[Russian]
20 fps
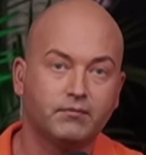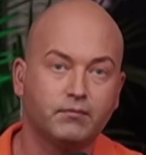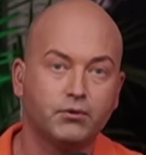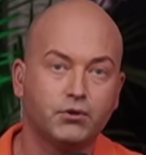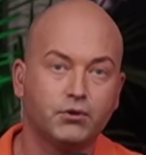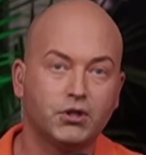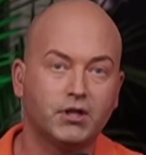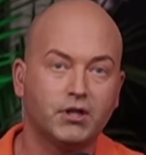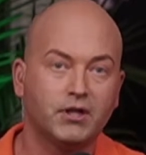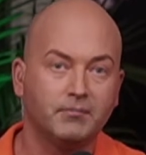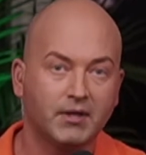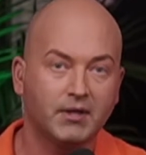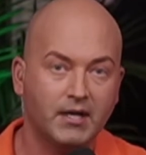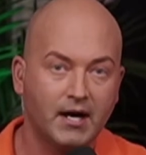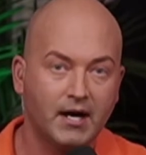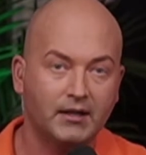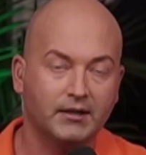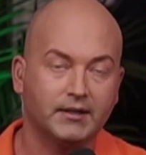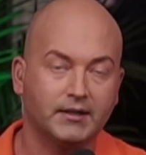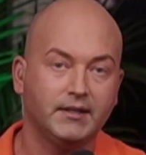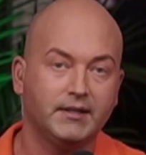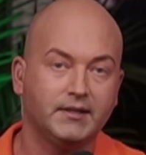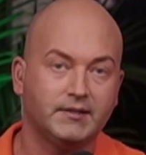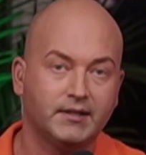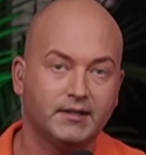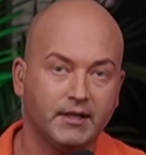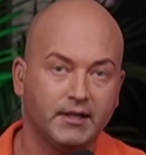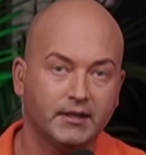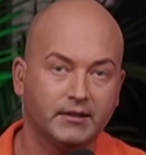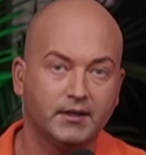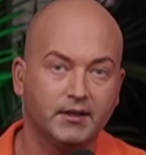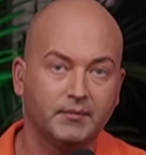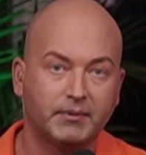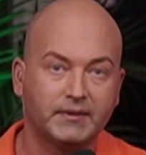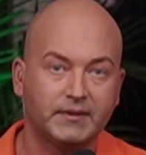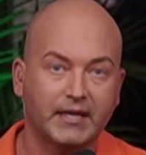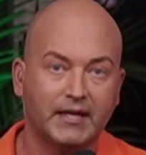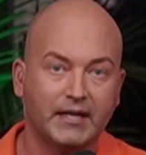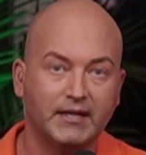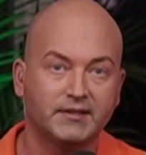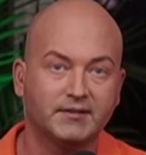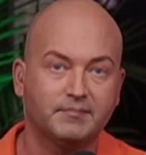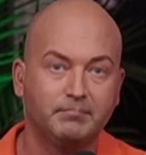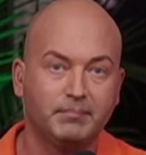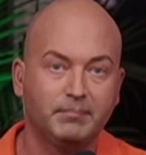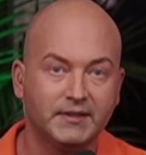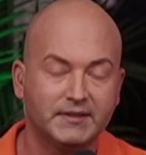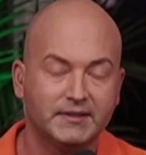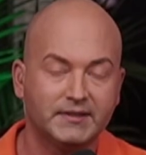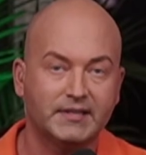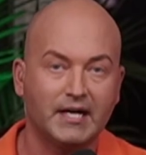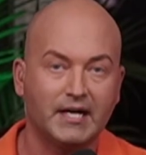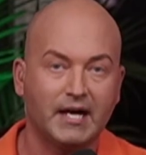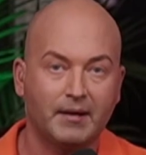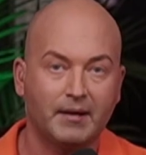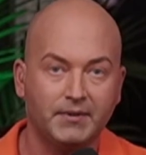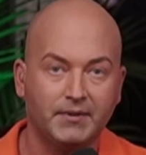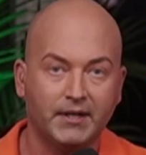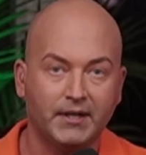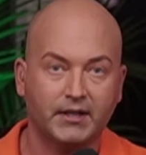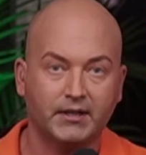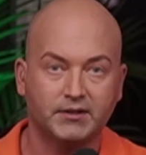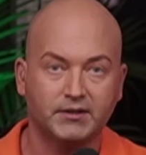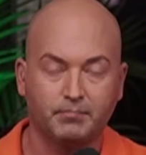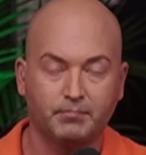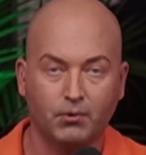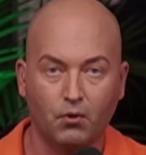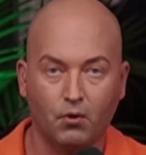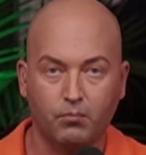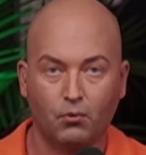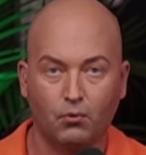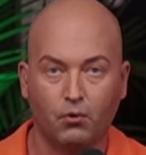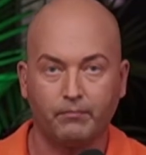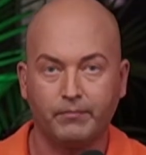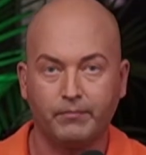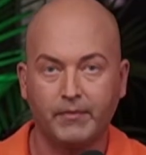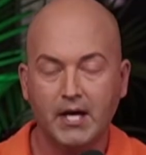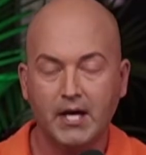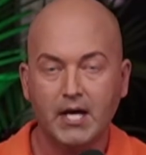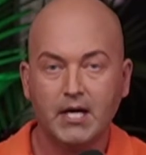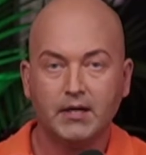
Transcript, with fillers: они включили мигалки и сирены и пытались быстро объехать пробку.